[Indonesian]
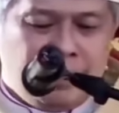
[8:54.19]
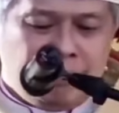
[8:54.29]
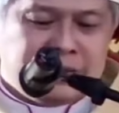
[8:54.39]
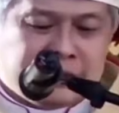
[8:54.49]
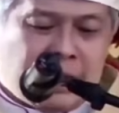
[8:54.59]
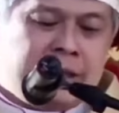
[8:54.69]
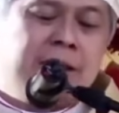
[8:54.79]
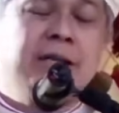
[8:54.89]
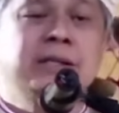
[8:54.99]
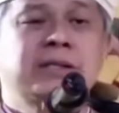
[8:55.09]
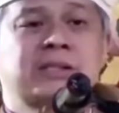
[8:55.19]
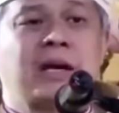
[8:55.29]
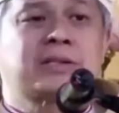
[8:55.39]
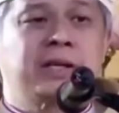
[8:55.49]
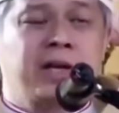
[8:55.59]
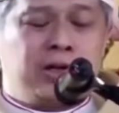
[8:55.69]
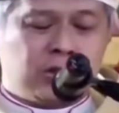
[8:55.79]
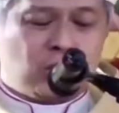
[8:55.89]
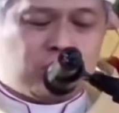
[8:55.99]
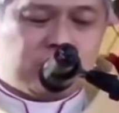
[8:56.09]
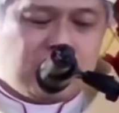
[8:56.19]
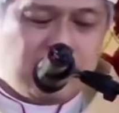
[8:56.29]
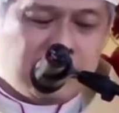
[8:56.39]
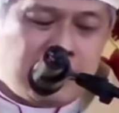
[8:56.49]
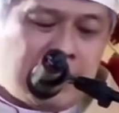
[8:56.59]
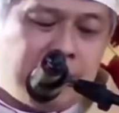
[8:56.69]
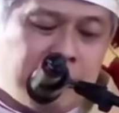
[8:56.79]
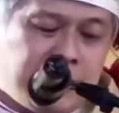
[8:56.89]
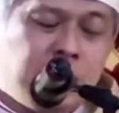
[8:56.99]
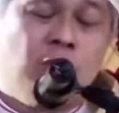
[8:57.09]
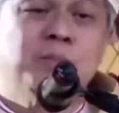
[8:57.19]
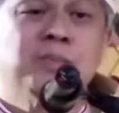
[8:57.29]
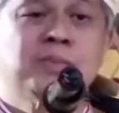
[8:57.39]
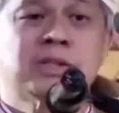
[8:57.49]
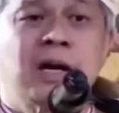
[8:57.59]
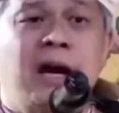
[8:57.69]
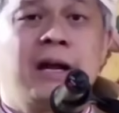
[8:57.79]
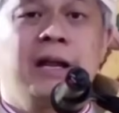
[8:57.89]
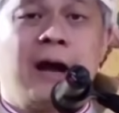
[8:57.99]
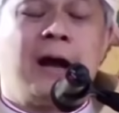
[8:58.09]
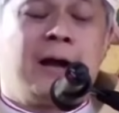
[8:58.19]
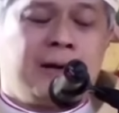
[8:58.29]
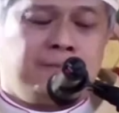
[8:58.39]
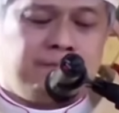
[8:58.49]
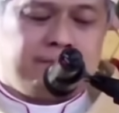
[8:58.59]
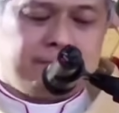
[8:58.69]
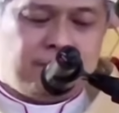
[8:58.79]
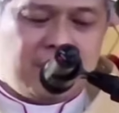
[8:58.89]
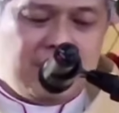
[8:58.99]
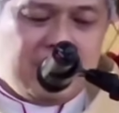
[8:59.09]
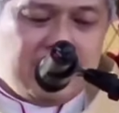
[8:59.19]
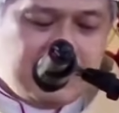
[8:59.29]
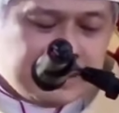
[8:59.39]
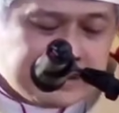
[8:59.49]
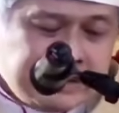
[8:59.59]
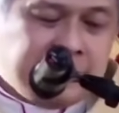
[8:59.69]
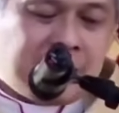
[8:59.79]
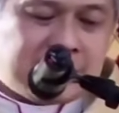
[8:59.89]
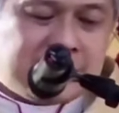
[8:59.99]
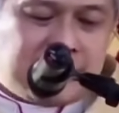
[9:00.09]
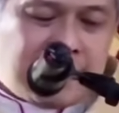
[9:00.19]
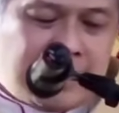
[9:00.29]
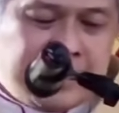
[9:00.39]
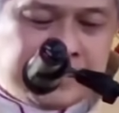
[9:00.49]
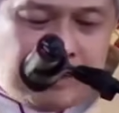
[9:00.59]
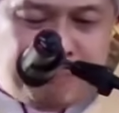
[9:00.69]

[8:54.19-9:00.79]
menjadi saksi Kristus dalam hidup sehari-hari. Cita-cita gereja